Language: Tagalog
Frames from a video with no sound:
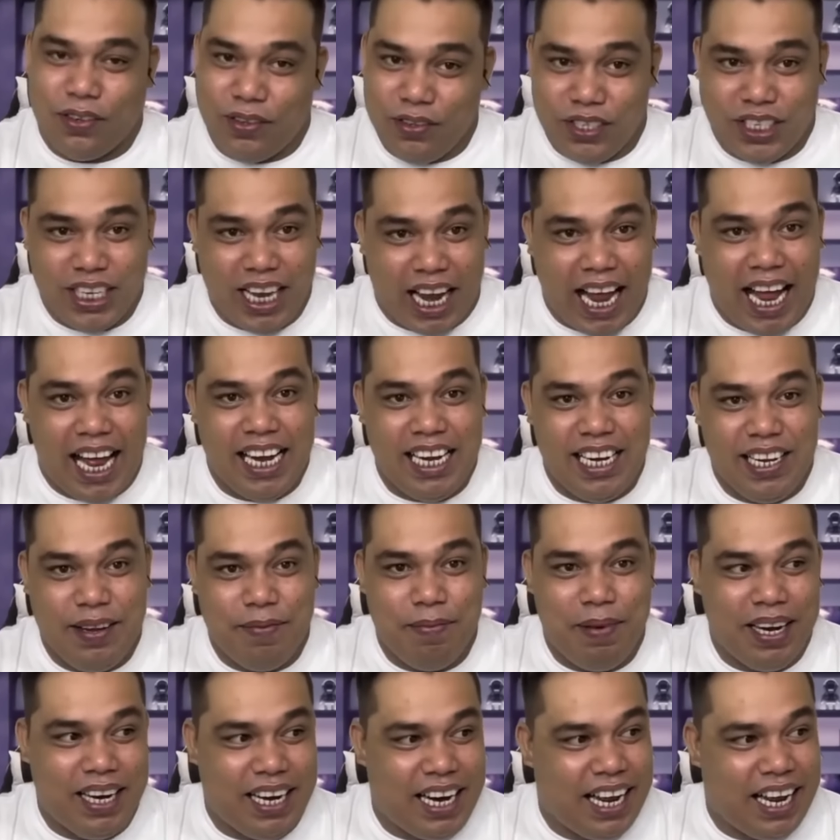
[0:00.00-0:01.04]
kung sakali
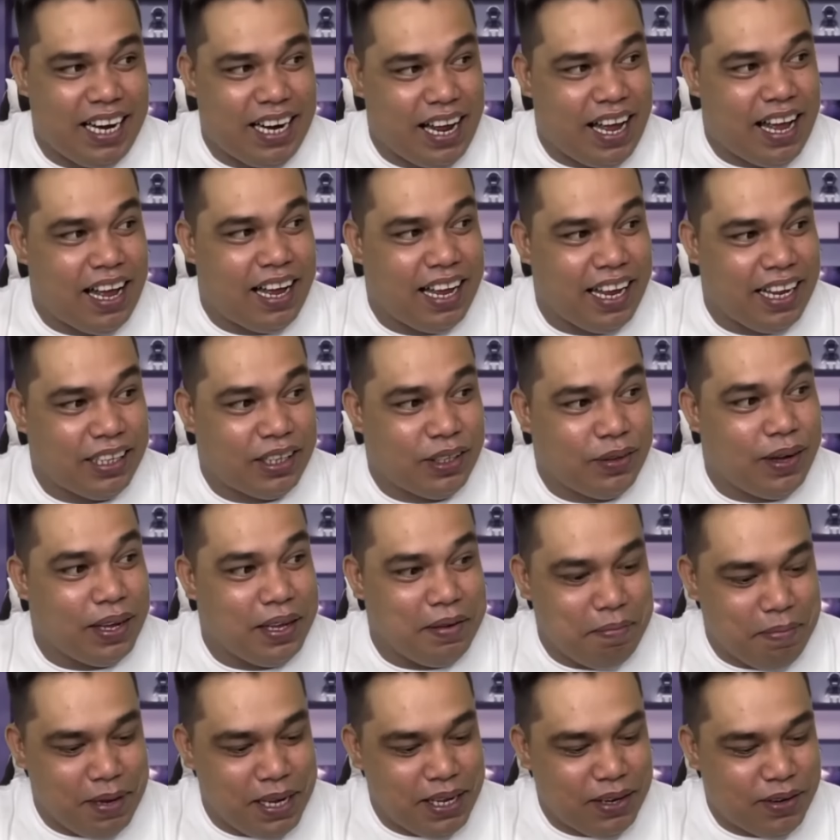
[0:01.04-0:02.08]
man ha, na ito ay
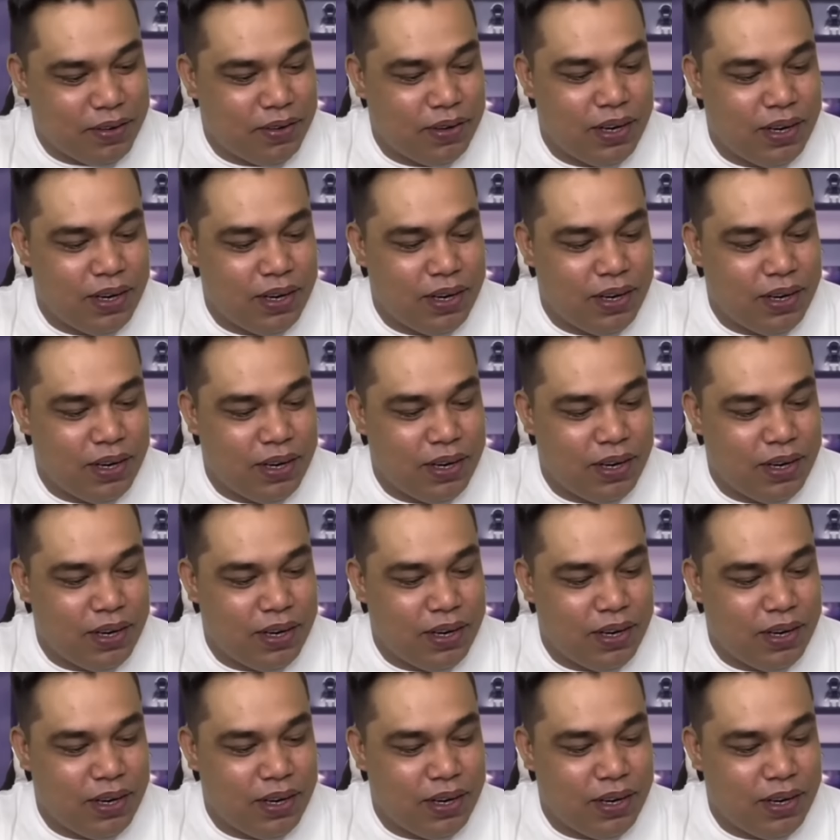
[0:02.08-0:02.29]
biro